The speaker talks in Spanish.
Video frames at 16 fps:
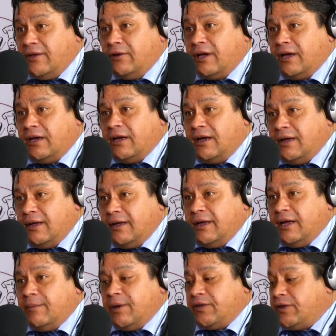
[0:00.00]
radio, que haya
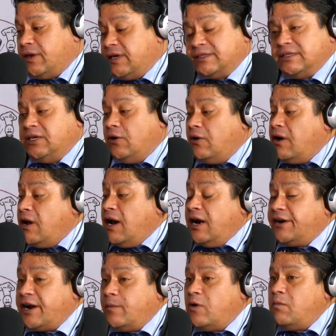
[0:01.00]
pertenecido.
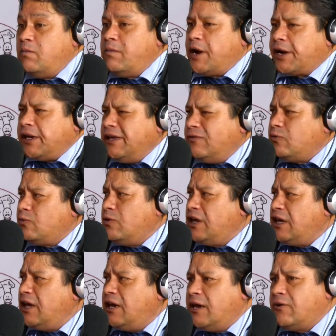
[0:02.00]
Ramón
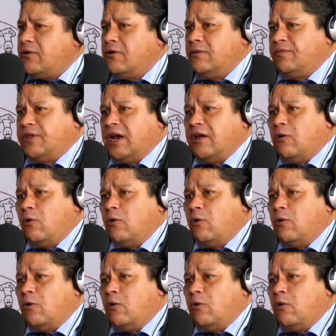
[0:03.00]
Barriento, un ingeniero